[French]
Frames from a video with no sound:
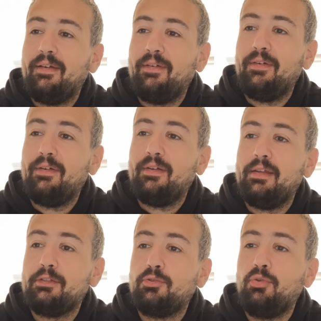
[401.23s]
Euh,
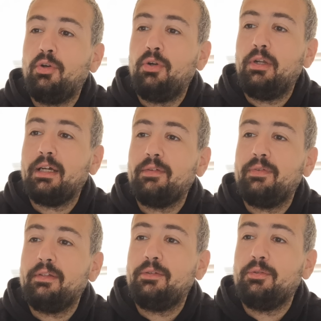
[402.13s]
est-ce que
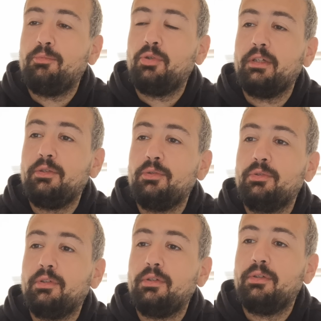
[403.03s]
l'arrivée de
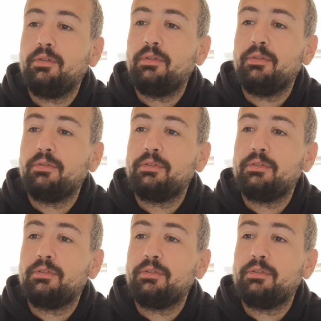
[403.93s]
Mourinho,